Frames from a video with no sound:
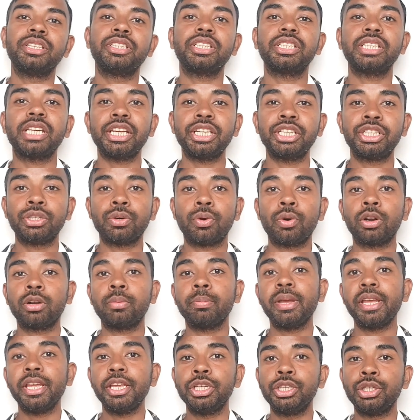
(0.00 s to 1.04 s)
जिसे शॉर्ट
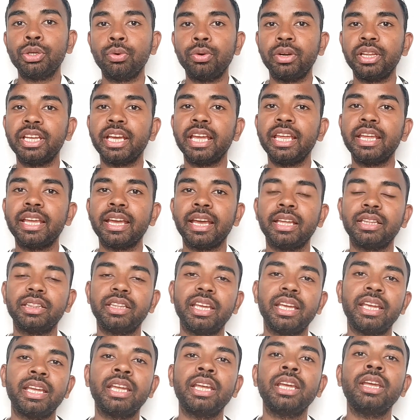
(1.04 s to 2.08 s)
में यूटीआई
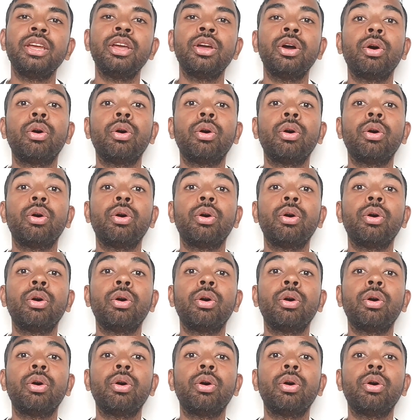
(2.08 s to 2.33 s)
कहते हैं